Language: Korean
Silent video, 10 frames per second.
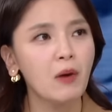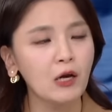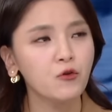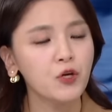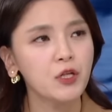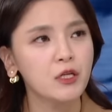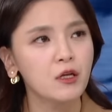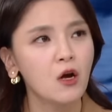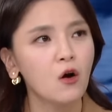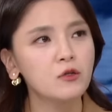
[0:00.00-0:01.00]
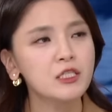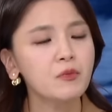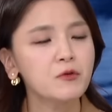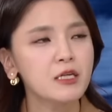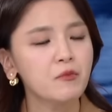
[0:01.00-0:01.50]
바뀌는, 어찌
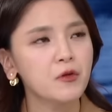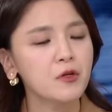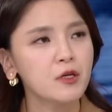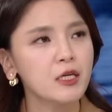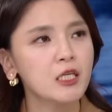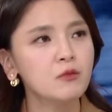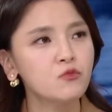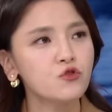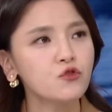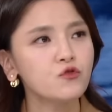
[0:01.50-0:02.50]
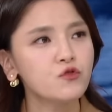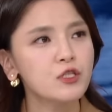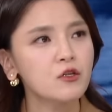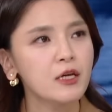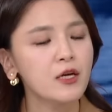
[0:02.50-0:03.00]
보자면은 이
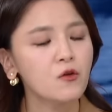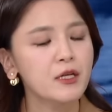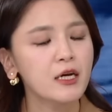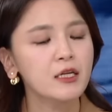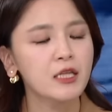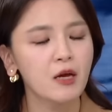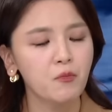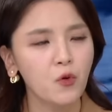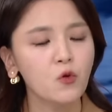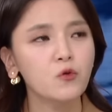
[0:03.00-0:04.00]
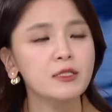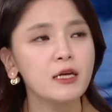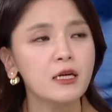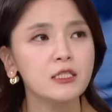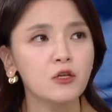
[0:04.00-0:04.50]
음주운전의 형량을 대폭으로
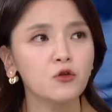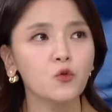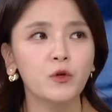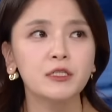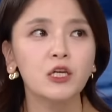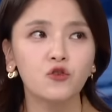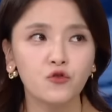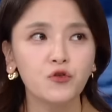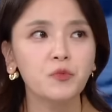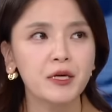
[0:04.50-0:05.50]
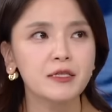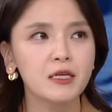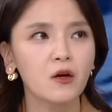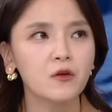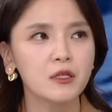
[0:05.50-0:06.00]
상향시켰던 굉장히 유의미한
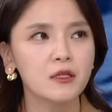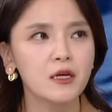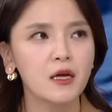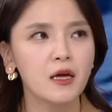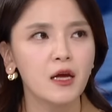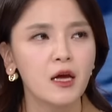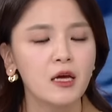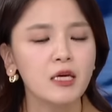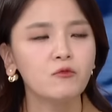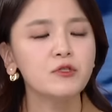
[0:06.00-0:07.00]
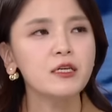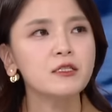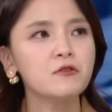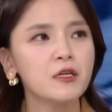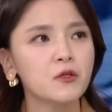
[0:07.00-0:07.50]
사건인데, 이 문재인
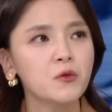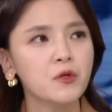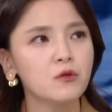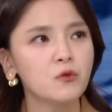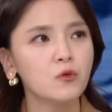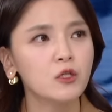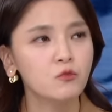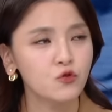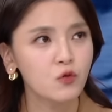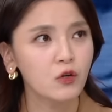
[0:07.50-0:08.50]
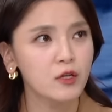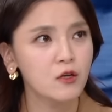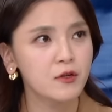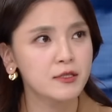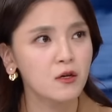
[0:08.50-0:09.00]
전 대통령도 음주와
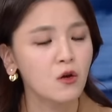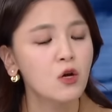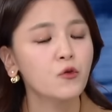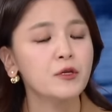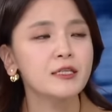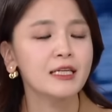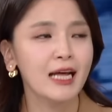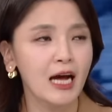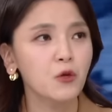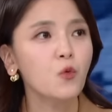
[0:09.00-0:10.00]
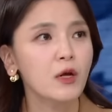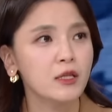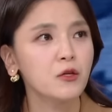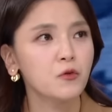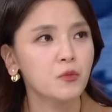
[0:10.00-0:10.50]
관련해서 굉장히 단호한
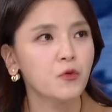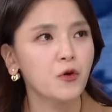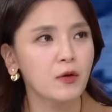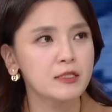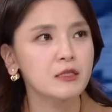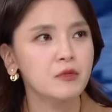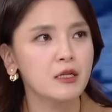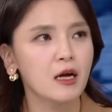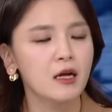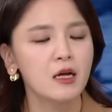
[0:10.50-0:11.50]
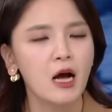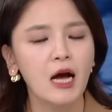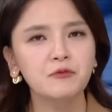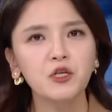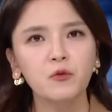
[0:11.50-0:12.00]
태도를 보여왔습니다. 예.
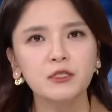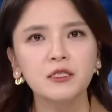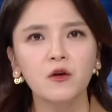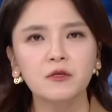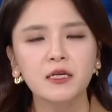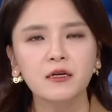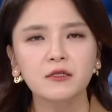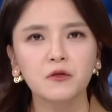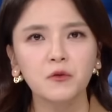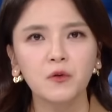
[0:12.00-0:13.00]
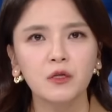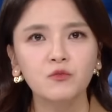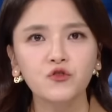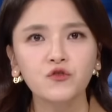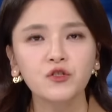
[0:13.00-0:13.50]
앞서 보신 영상에서도
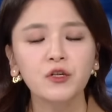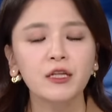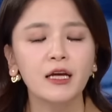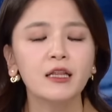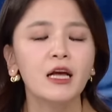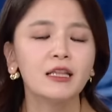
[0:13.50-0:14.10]
음주운전에 대한